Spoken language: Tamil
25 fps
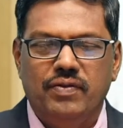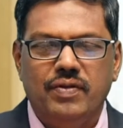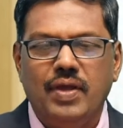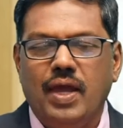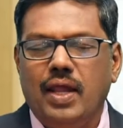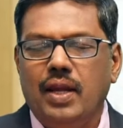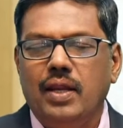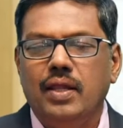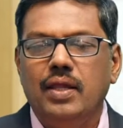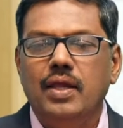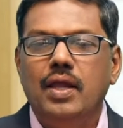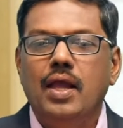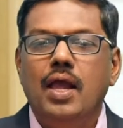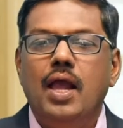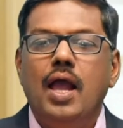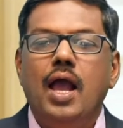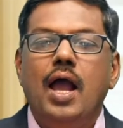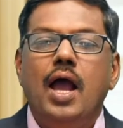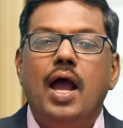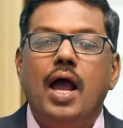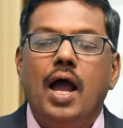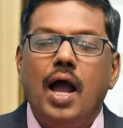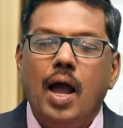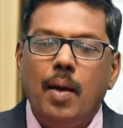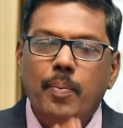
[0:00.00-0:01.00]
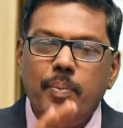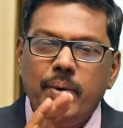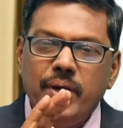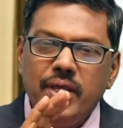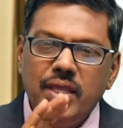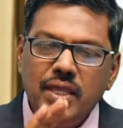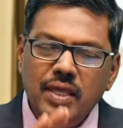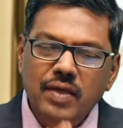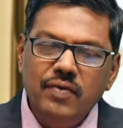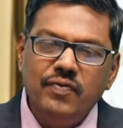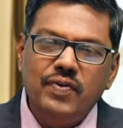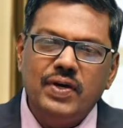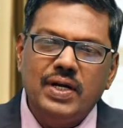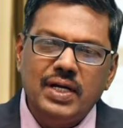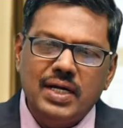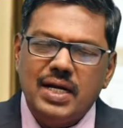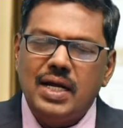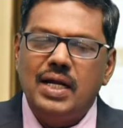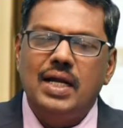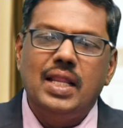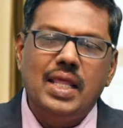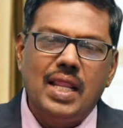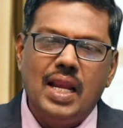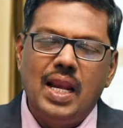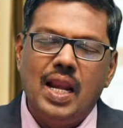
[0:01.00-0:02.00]
சரி அப்ப
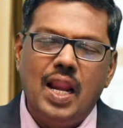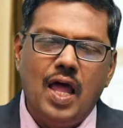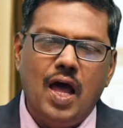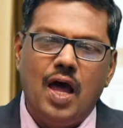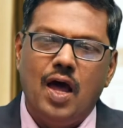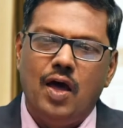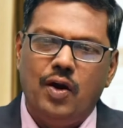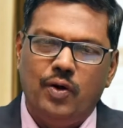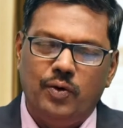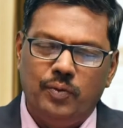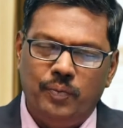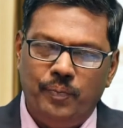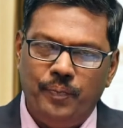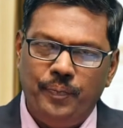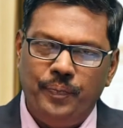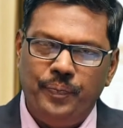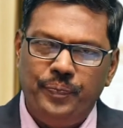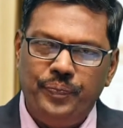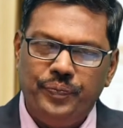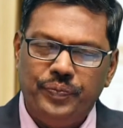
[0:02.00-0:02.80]
இவர்கள் எல்லாரும்